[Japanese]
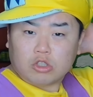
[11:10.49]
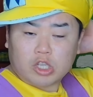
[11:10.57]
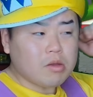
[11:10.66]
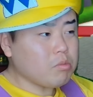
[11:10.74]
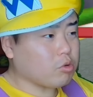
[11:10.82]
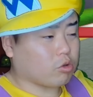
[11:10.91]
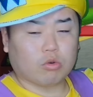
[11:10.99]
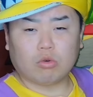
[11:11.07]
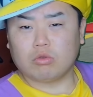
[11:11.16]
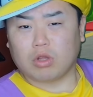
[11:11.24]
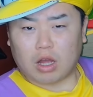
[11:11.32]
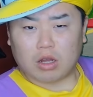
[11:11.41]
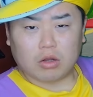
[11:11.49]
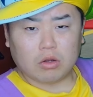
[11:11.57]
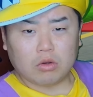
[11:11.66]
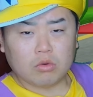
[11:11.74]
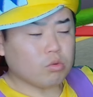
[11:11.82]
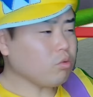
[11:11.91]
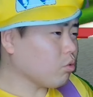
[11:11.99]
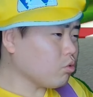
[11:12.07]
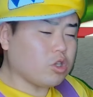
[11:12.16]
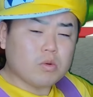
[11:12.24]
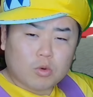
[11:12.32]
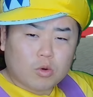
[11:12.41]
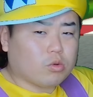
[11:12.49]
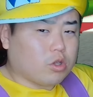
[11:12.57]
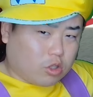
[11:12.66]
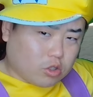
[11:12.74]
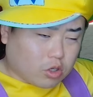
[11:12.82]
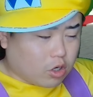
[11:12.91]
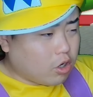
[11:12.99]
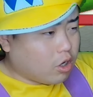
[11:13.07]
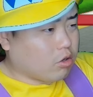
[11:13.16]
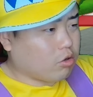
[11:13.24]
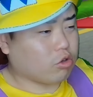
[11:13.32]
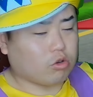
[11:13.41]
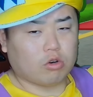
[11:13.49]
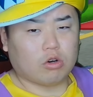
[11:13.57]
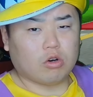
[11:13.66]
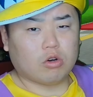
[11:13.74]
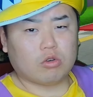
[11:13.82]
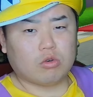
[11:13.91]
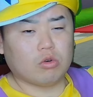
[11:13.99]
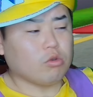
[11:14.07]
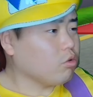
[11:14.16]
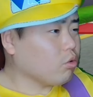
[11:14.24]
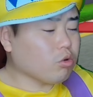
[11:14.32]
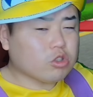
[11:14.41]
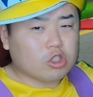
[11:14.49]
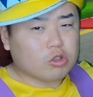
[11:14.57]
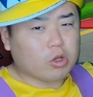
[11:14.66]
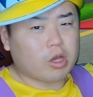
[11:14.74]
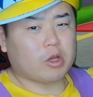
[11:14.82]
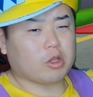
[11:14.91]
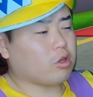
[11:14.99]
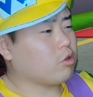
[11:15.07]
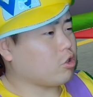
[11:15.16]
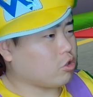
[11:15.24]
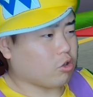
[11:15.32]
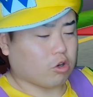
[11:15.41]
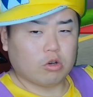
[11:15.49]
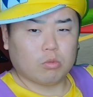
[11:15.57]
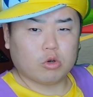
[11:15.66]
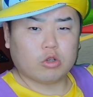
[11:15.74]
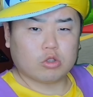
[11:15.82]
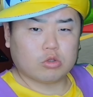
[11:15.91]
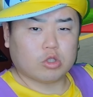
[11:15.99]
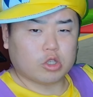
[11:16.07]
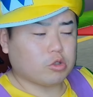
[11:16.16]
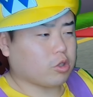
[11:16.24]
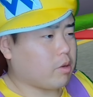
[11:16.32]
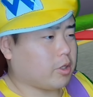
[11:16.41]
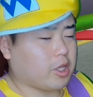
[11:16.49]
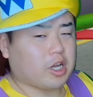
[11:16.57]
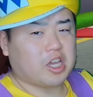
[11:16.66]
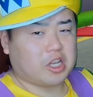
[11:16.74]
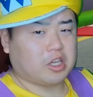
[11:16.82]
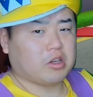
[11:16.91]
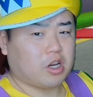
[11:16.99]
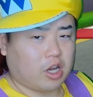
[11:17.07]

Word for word: 全部今日こんなん全部こんなんですかあの、今日、あの、こっち一生懸命やってるんですよ。森口ちょっと一生懸命だけに。